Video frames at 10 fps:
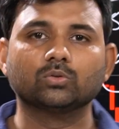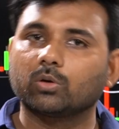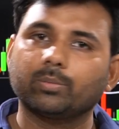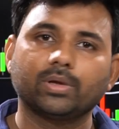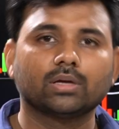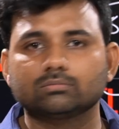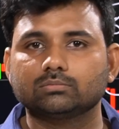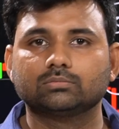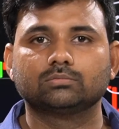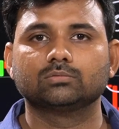सौ
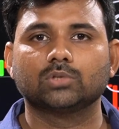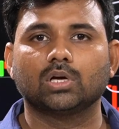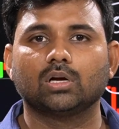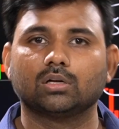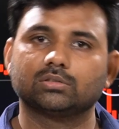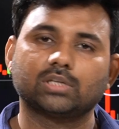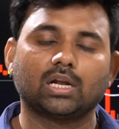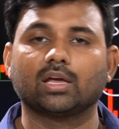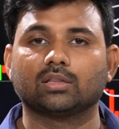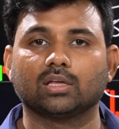चला
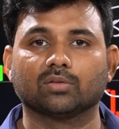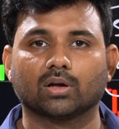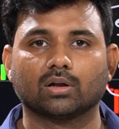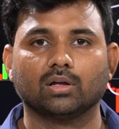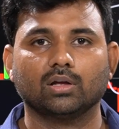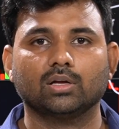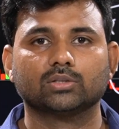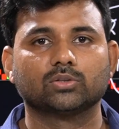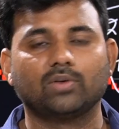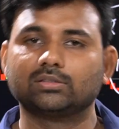गया था एक बार
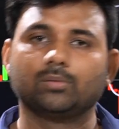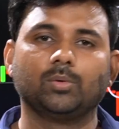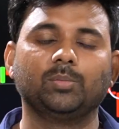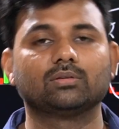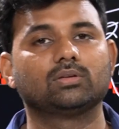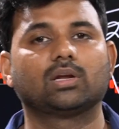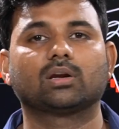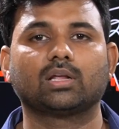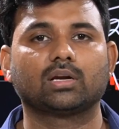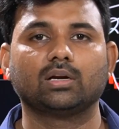तो वहाँ से भी बीस हज़ार का
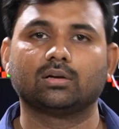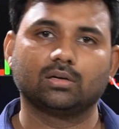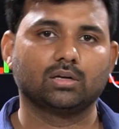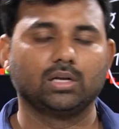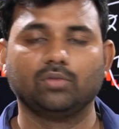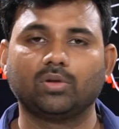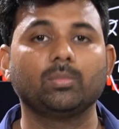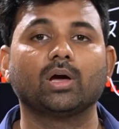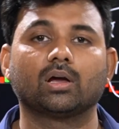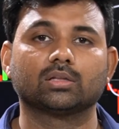टारगेट निफ्टी
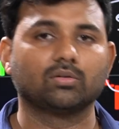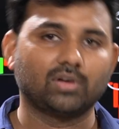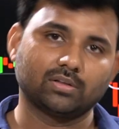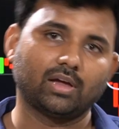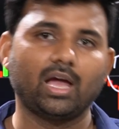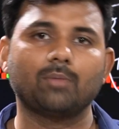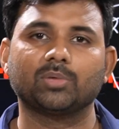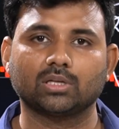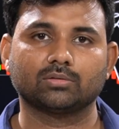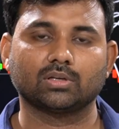में आ रहा था वहाँ से आया
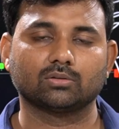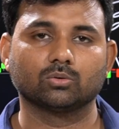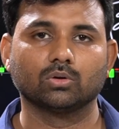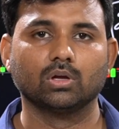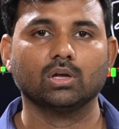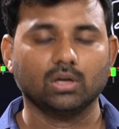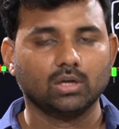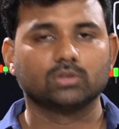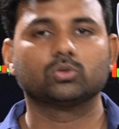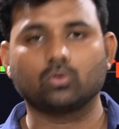पंद्रह सात सौ
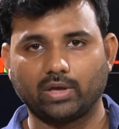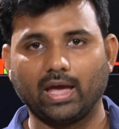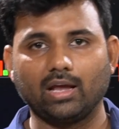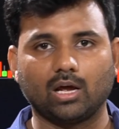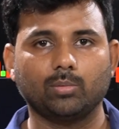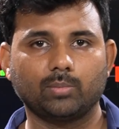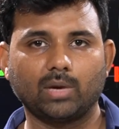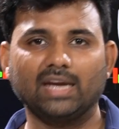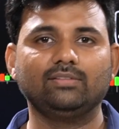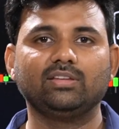तो खैर अब
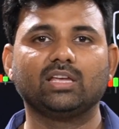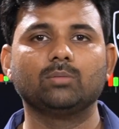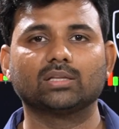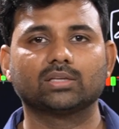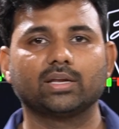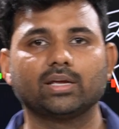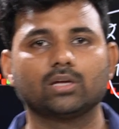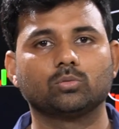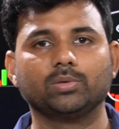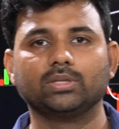आईटीसी की बात करेंगे
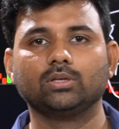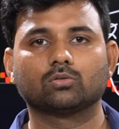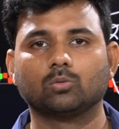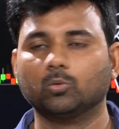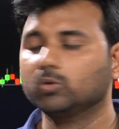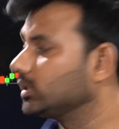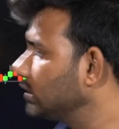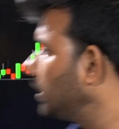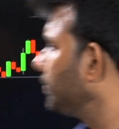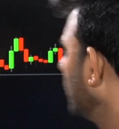जो बीत गया उसको भूल जाते हैं